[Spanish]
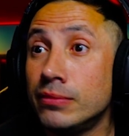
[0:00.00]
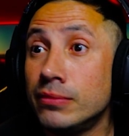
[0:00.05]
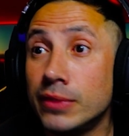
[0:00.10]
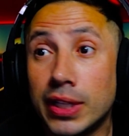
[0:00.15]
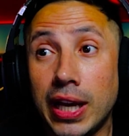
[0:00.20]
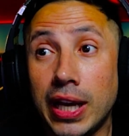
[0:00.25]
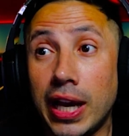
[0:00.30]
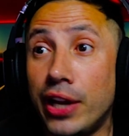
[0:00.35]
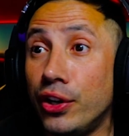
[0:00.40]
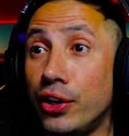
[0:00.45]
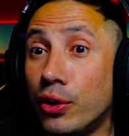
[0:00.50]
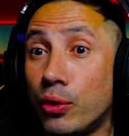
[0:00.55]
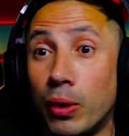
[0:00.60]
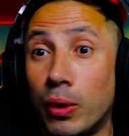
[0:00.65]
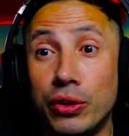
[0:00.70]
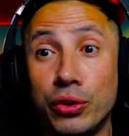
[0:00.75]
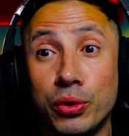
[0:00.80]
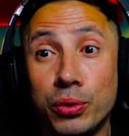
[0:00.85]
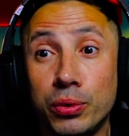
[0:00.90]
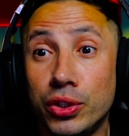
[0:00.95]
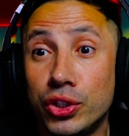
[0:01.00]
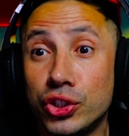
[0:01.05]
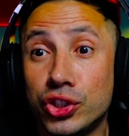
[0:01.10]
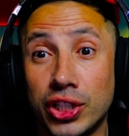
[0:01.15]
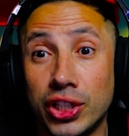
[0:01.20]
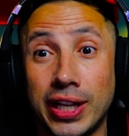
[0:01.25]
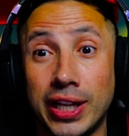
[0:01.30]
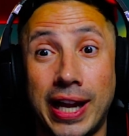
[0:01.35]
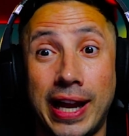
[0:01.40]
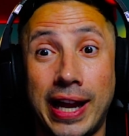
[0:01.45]
Claro, cuando uno
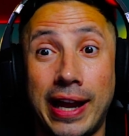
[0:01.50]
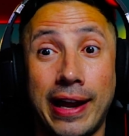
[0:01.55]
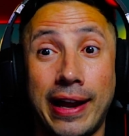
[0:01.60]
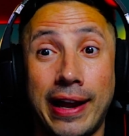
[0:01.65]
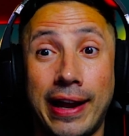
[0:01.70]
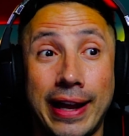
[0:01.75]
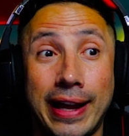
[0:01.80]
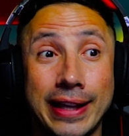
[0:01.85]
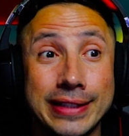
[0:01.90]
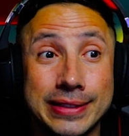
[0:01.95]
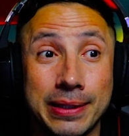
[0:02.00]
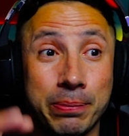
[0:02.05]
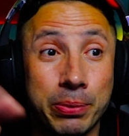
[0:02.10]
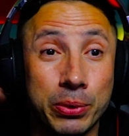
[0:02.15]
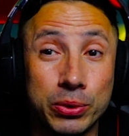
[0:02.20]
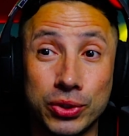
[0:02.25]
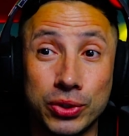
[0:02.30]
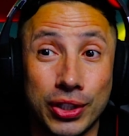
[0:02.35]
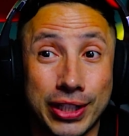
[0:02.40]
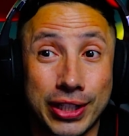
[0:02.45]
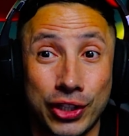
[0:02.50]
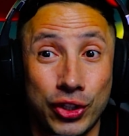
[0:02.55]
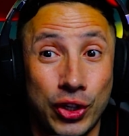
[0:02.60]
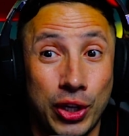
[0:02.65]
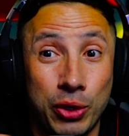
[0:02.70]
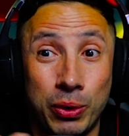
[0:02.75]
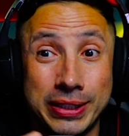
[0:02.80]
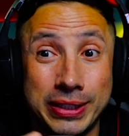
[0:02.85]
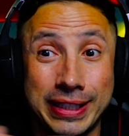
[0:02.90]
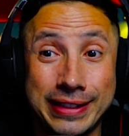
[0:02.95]
llega a ese punto es que no hay
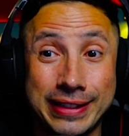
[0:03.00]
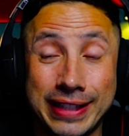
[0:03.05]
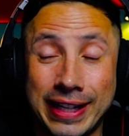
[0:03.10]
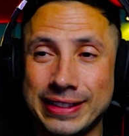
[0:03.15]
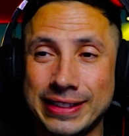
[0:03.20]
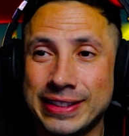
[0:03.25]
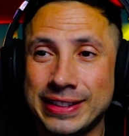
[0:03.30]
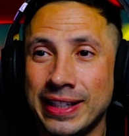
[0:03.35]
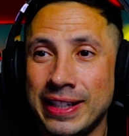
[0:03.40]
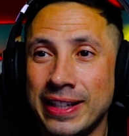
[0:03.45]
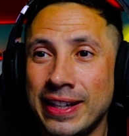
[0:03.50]
vuelta atrás.